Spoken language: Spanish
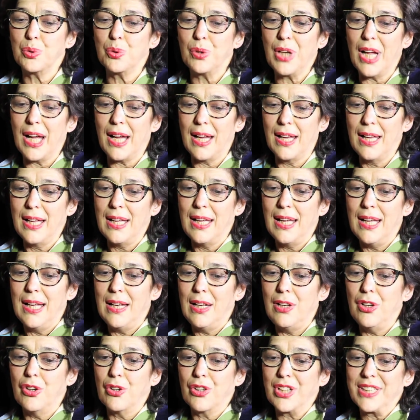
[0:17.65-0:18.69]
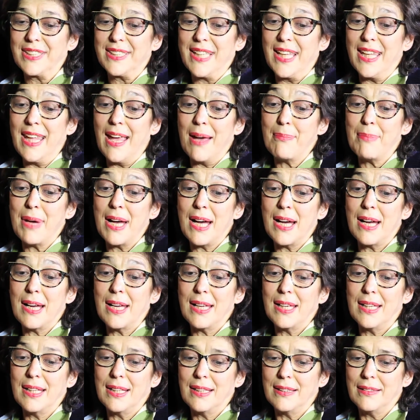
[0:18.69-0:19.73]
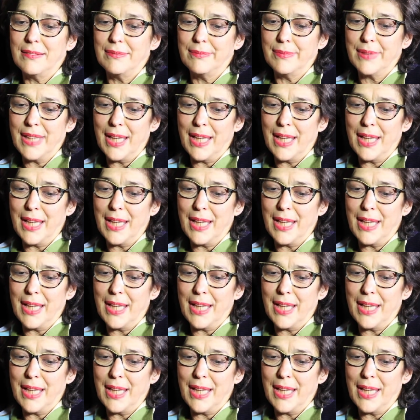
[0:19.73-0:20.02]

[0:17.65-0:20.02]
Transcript: Una, lo que se llama en